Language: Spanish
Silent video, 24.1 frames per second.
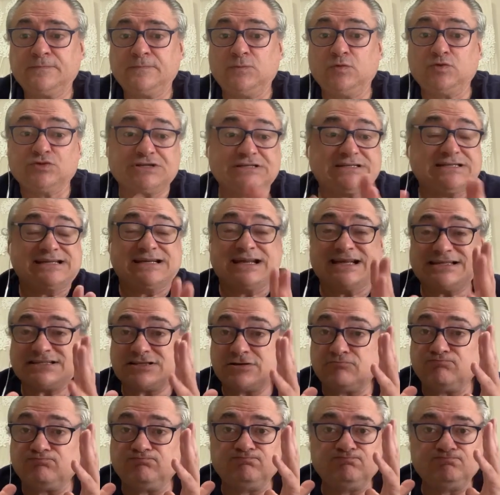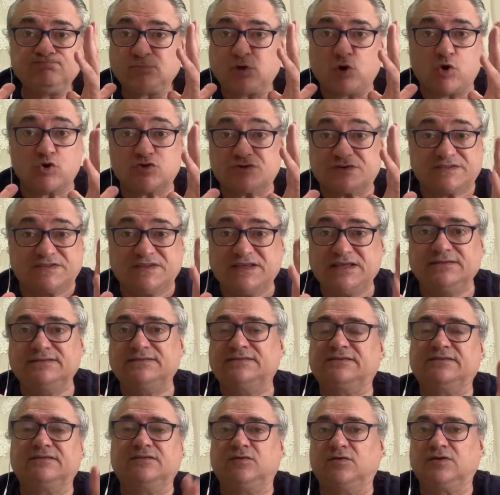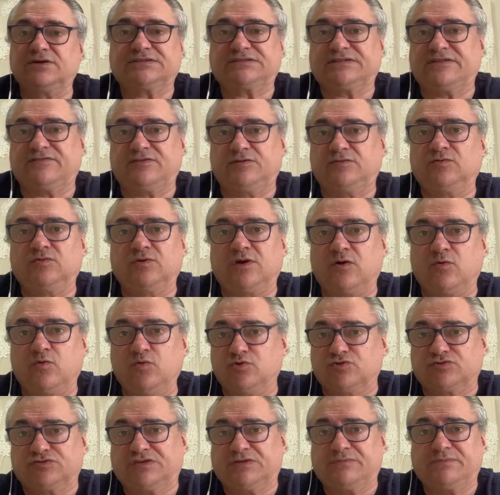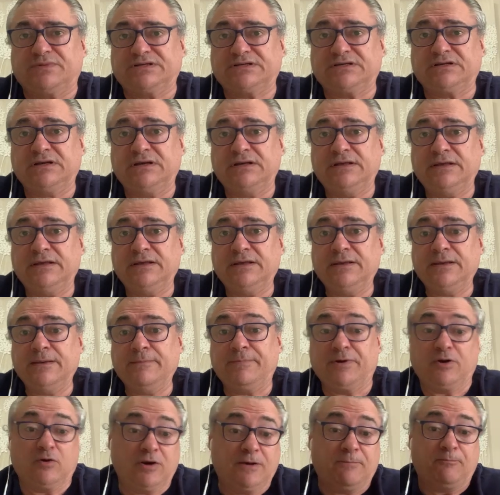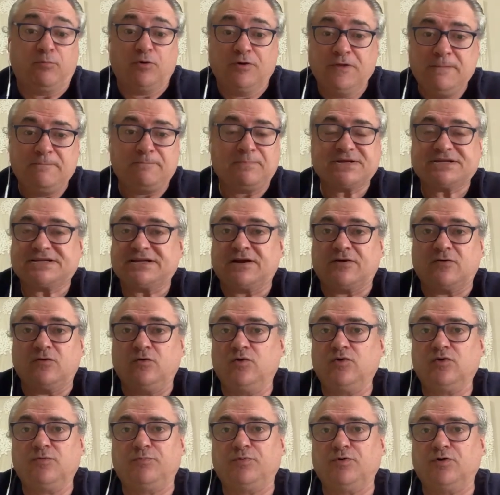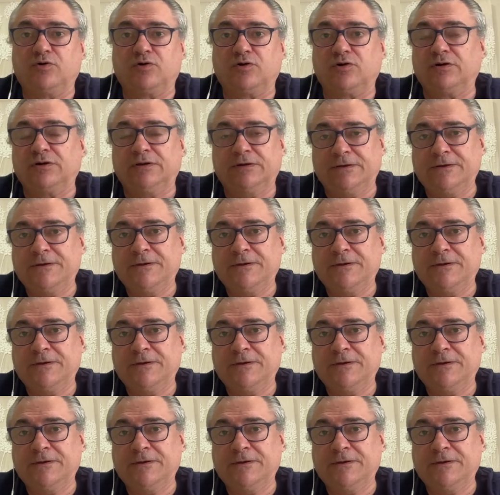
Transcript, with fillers: No sé si es consciente de lo que está haciendo en algunos temas, pero le pueden pasar luego por,